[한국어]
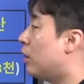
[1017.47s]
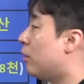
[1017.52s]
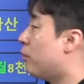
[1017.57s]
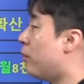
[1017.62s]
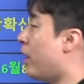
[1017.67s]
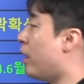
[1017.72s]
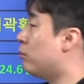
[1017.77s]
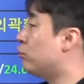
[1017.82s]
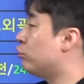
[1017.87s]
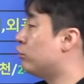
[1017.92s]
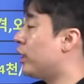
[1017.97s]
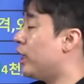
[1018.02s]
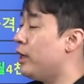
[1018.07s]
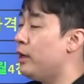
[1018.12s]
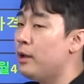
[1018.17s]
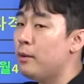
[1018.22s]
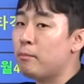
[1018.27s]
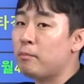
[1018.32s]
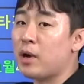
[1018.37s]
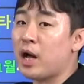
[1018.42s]

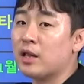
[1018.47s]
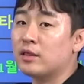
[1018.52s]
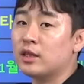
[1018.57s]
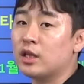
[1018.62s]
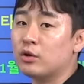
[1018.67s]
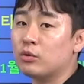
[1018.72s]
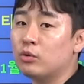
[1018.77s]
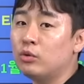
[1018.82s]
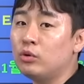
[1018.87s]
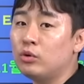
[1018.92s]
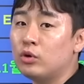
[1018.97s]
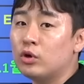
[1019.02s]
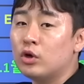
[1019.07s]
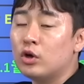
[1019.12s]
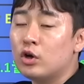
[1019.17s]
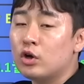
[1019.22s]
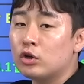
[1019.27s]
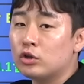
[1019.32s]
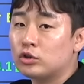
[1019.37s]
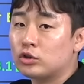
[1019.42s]
매물이 반대로
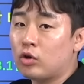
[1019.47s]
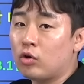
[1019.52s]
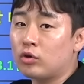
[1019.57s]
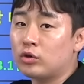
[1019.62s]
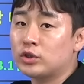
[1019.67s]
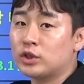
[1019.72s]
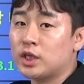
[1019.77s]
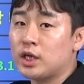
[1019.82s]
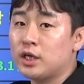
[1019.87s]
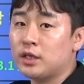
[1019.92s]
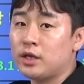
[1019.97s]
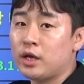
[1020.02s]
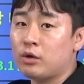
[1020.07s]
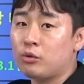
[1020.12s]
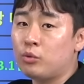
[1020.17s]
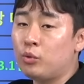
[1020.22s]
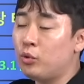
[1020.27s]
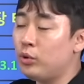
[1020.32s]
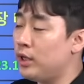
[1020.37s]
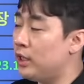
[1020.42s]
적체되고